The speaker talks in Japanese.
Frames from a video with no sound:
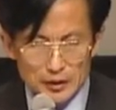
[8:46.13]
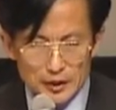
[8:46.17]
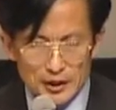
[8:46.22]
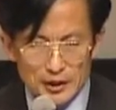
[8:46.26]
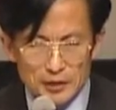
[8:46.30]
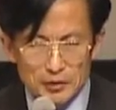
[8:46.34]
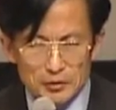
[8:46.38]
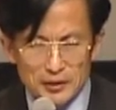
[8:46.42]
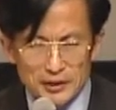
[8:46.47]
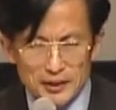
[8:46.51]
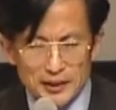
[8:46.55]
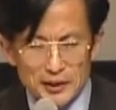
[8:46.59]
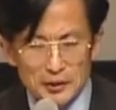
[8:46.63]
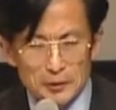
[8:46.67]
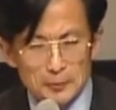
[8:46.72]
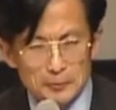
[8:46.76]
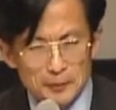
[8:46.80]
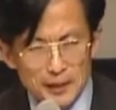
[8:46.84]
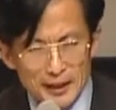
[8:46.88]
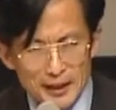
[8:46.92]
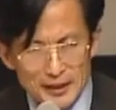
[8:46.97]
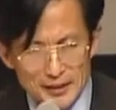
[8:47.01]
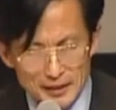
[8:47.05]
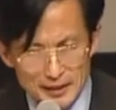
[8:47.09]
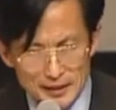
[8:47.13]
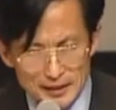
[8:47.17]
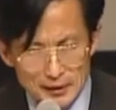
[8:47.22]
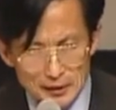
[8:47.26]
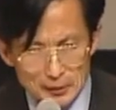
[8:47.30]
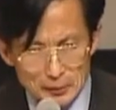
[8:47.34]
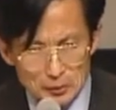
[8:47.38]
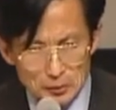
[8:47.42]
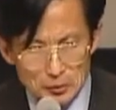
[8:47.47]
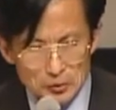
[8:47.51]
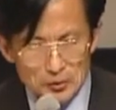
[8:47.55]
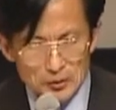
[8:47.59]
金融危機の前
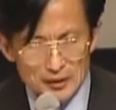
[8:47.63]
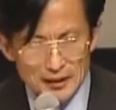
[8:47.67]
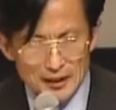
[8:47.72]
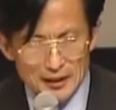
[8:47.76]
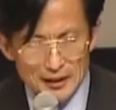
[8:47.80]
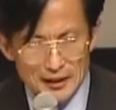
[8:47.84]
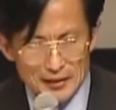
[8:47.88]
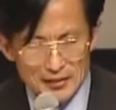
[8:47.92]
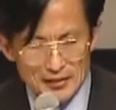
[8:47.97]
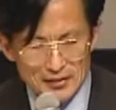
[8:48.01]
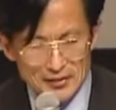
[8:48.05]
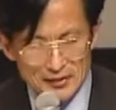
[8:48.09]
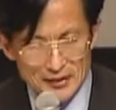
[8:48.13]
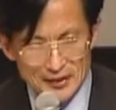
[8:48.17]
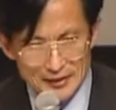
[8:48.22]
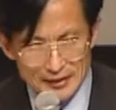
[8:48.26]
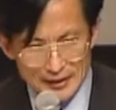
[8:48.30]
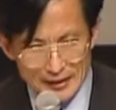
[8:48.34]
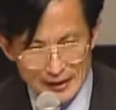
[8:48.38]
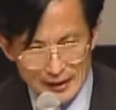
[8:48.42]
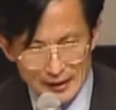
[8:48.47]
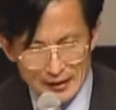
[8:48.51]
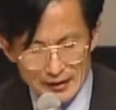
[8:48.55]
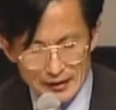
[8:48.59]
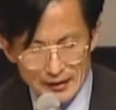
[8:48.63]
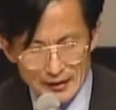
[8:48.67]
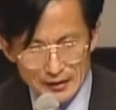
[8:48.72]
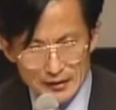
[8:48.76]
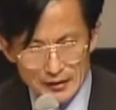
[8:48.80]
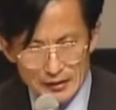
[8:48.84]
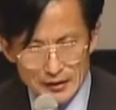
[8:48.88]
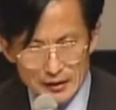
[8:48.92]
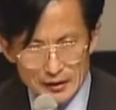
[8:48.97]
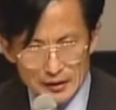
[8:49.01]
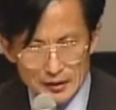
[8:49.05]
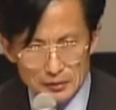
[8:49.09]
にもっと改革進んでたら
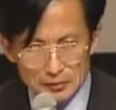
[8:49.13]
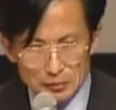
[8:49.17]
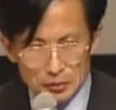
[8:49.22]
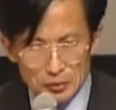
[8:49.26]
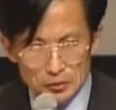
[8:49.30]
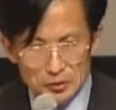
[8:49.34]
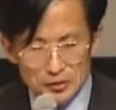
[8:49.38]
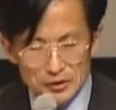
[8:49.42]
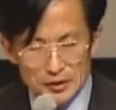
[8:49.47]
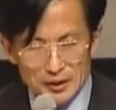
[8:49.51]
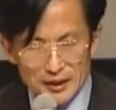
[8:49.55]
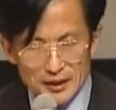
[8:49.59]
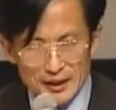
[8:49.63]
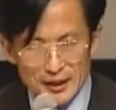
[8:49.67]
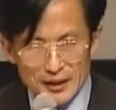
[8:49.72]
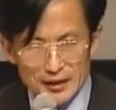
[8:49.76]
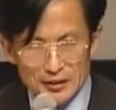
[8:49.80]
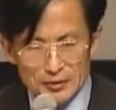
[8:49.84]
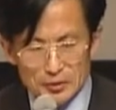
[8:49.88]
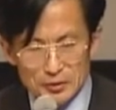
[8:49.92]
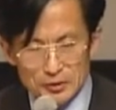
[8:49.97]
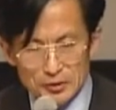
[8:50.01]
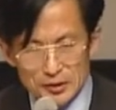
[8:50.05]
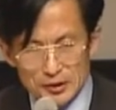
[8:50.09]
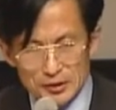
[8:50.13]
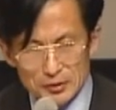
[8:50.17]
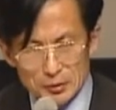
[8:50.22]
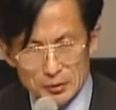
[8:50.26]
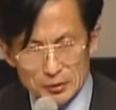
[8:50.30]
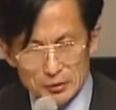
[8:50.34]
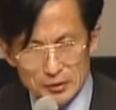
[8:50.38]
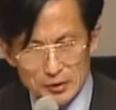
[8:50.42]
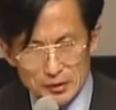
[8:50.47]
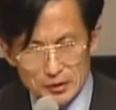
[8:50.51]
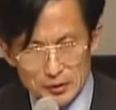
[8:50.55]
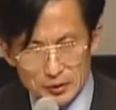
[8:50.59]
もっと日系人の人たち
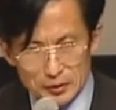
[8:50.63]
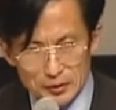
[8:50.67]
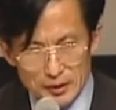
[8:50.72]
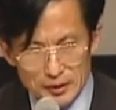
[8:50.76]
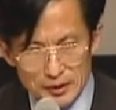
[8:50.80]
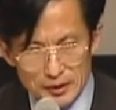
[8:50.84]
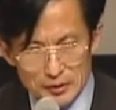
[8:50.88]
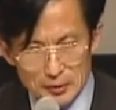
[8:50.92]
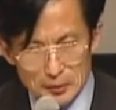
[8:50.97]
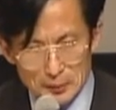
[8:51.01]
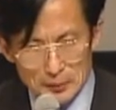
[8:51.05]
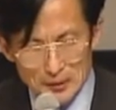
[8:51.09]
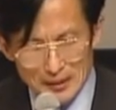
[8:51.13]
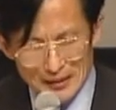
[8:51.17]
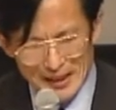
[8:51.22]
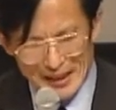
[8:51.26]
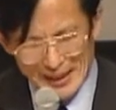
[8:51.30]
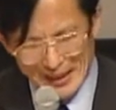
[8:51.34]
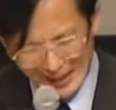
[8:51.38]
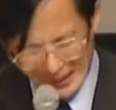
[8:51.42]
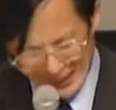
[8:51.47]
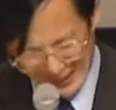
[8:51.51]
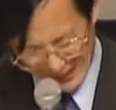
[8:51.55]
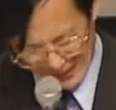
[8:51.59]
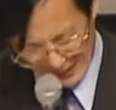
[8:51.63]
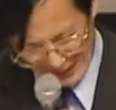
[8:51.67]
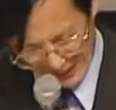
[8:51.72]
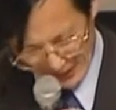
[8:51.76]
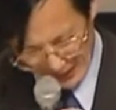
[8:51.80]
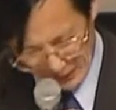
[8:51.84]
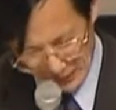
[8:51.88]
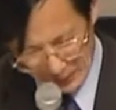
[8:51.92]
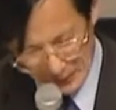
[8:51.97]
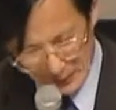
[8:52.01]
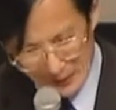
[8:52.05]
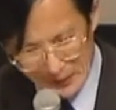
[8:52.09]
こんこんなひどい目にならなかったか
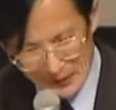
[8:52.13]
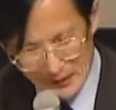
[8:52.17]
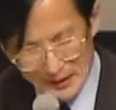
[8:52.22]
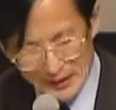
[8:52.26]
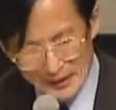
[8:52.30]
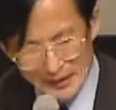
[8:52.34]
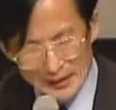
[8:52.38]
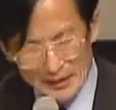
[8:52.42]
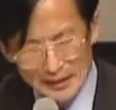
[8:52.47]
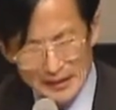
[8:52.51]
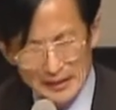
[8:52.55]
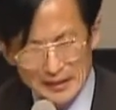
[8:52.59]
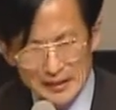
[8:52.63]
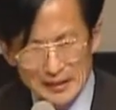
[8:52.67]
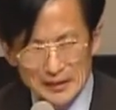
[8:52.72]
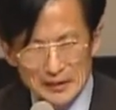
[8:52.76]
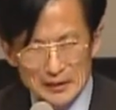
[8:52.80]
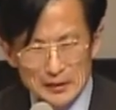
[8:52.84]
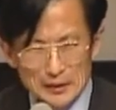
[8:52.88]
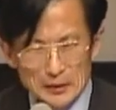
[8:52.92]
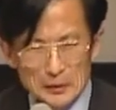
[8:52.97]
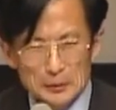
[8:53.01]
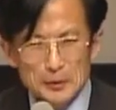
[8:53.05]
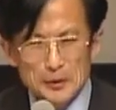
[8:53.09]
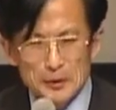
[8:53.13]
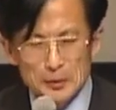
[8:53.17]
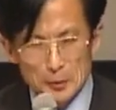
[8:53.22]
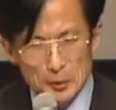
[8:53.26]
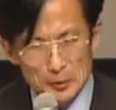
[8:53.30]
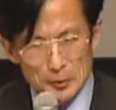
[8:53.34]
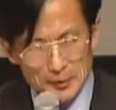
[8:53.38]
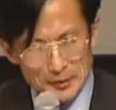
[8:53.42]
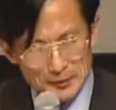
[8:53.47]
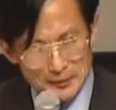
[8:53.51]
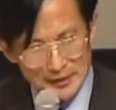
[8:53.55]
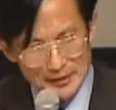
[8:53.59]
なというふうに
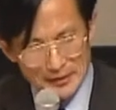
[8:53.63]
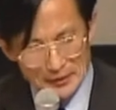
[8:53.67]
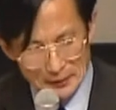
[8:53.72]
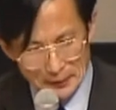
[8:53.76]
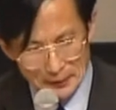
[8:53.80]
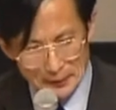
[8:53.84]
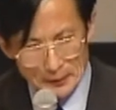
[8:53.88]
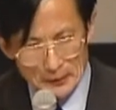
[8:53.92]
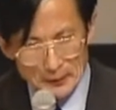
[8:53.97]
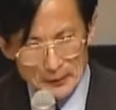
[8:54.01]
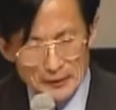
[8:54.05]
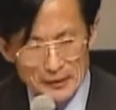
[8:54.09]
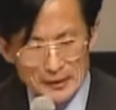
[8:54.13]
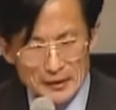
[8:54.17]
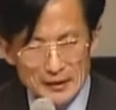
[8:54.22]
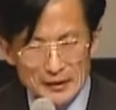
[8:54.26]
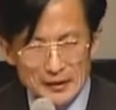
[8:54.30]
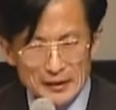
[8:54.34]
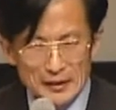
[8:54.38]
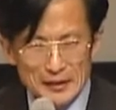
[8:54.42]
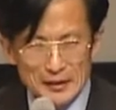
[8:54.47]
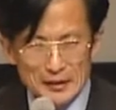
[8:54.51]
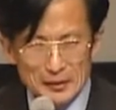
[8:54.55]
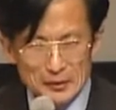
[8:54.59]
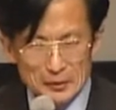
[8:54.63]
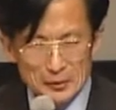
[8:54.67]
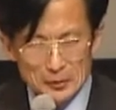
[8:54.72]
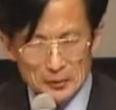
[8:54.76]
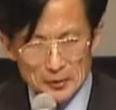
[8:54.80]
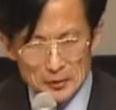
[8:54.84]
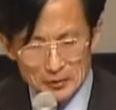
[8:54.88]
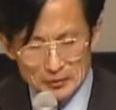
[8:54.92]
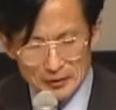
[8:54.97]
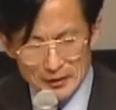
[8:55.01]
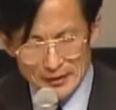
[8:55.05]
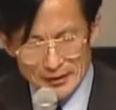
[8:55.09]
も思いますと
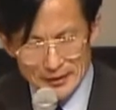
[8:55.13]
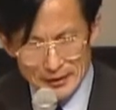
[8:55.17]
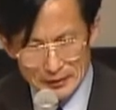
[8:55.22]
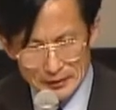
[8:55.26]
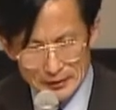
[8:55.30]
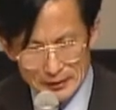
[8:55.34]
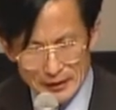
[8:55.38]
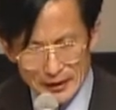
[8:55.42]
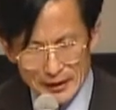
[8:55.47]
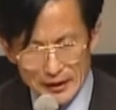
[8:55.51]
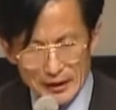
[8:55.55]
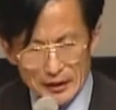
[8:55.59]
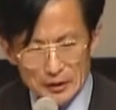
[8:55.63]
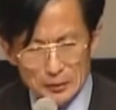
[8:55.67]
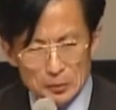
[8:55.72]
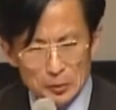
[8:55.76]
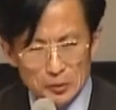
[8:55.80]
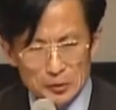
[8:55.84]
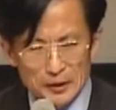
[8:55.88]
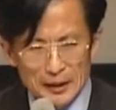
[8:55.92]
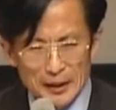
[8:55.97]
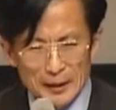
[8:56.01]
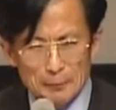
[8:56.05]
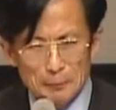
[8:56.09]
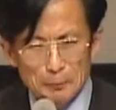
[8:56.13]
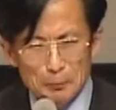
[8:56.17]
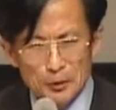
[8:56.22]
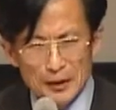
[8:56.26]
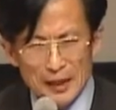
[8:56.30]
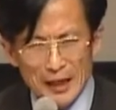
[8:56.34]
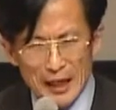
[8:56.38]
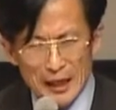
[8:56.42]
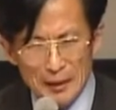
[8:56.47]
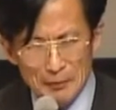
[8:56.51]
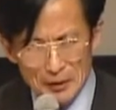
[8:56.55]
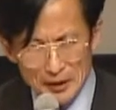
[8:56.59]
努力はしてるんだけれどもテンポ
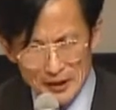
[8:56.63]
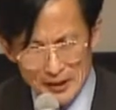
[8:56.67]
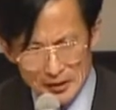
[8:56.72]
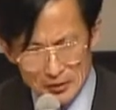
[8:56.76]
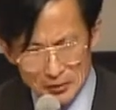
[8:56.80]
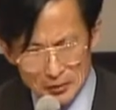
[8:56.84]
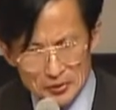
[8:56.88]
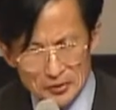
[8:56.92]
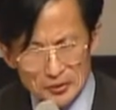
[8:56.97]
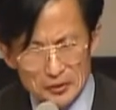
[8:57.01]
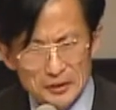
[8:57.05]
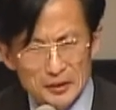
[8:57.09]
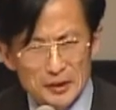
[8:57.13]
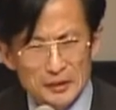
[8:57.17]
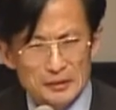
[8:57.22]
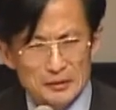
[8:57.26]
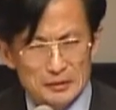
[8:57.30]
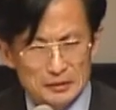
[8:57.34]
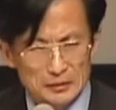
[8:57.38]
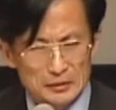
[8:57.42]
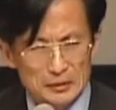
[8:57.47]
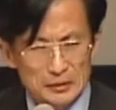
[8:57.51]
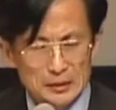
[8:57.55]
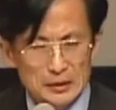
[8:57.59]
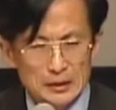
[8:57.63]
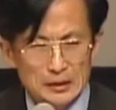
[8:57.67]
があまりに遅いんです